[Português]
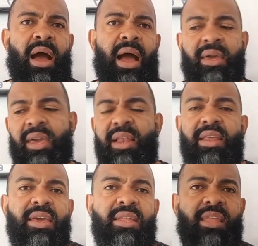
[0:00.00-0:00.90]
aquele
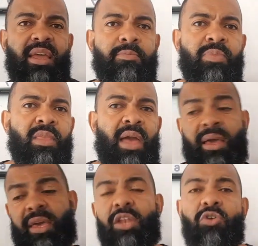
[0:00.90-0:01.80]
item,
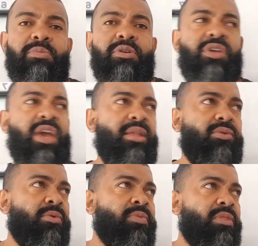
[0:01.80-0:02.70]
aquele
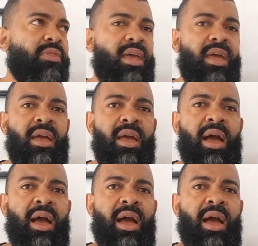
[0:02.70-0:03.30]
objeto, né?